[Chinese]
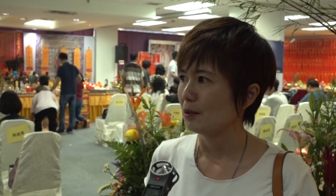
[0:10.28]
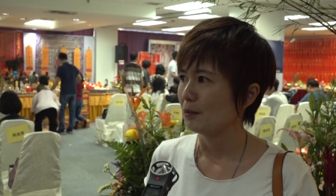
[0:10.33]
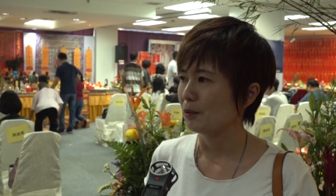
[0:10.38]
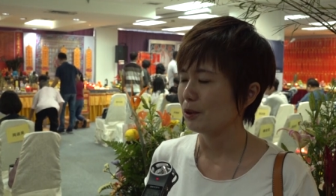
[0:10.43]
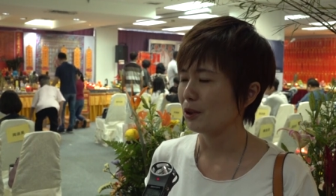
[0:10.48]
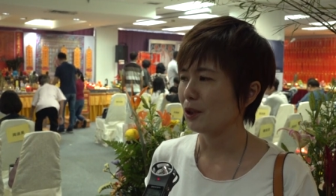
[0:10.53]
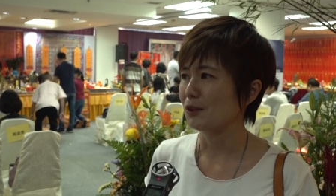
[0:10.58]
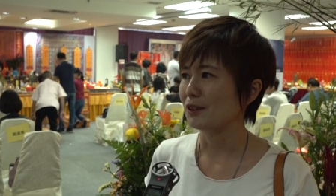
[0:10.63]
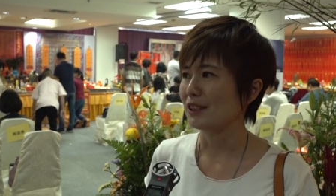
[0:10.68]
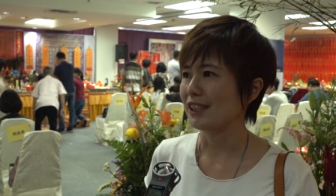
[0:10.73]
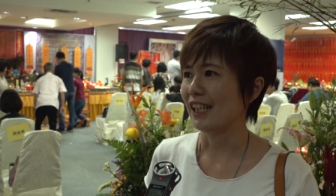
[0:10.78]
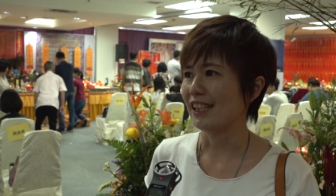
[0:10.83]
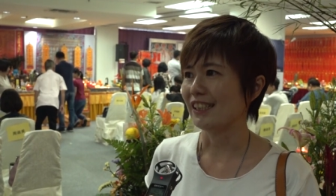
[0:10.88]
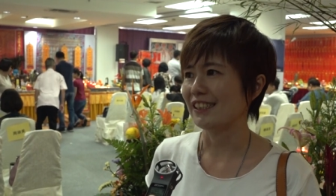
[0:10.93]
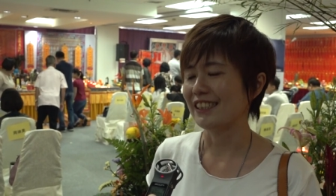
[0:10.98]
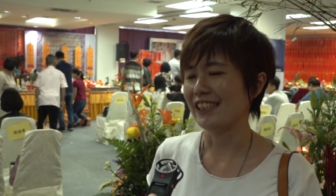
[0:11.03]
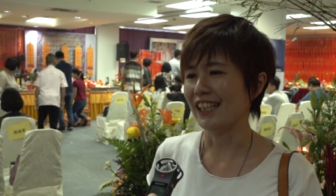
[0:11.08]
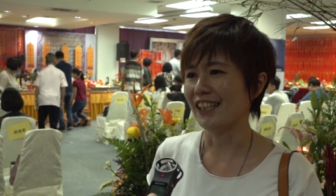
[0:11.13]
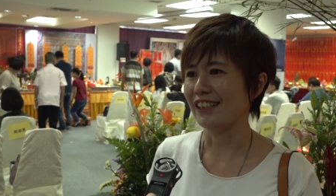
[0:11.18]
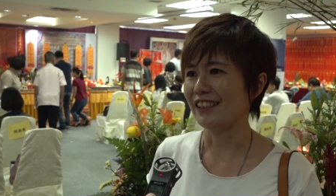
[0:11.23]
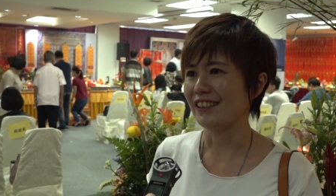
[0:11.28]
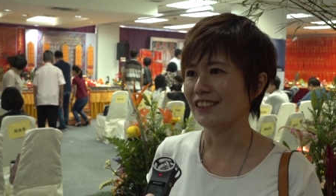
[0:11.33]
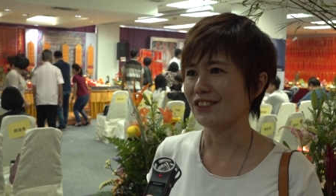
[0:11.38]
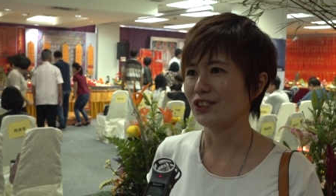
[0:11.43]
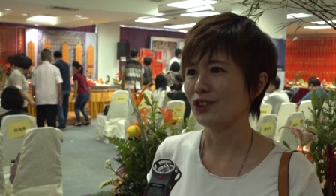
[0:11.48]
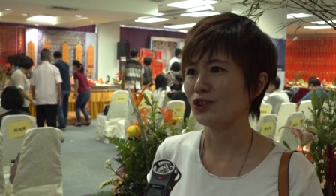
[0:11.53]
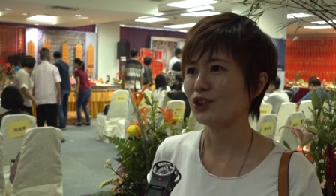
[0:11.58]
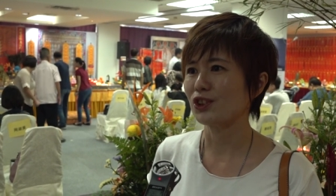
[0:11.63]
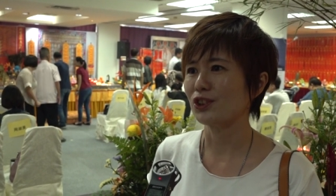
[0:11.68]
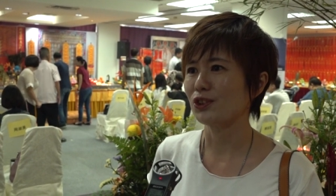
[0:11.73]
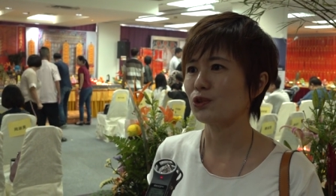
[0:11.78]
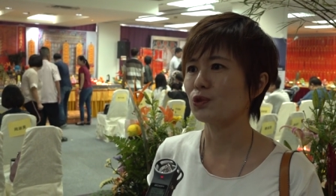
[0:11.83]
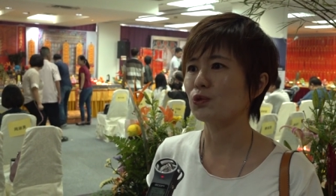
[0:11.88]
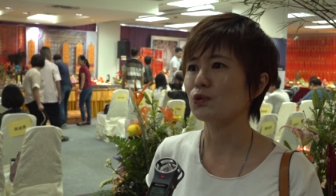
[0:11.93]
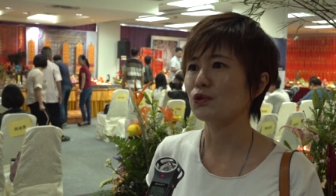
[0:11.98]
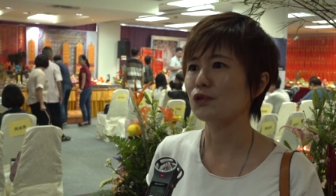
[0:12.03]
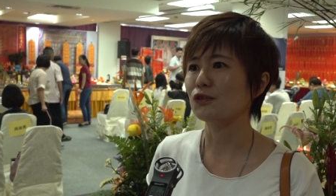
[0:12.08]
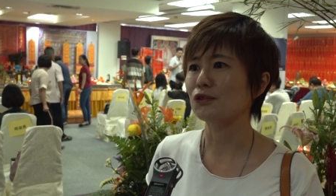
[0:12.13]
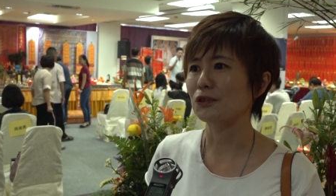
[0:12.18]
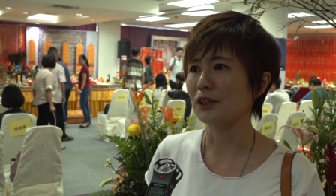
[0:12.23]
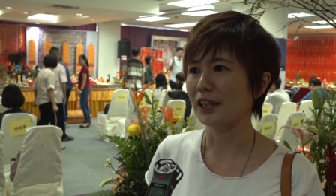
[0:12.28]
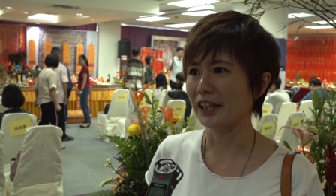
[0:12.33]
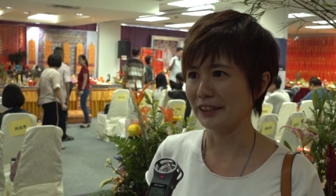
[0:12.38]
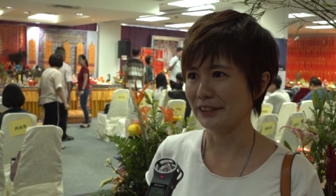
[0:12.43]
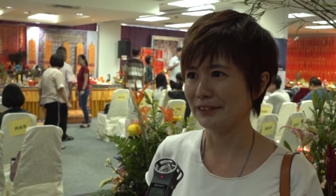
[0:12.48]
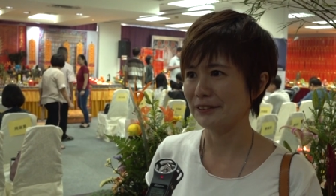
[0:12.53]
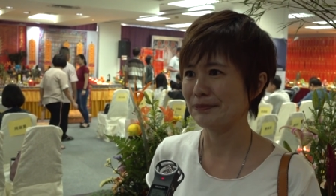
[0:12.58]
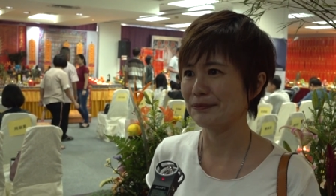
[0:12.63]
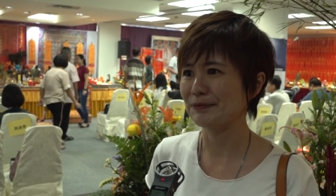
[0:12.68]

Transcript: 不懂怎样讲嘞，就是舒服了，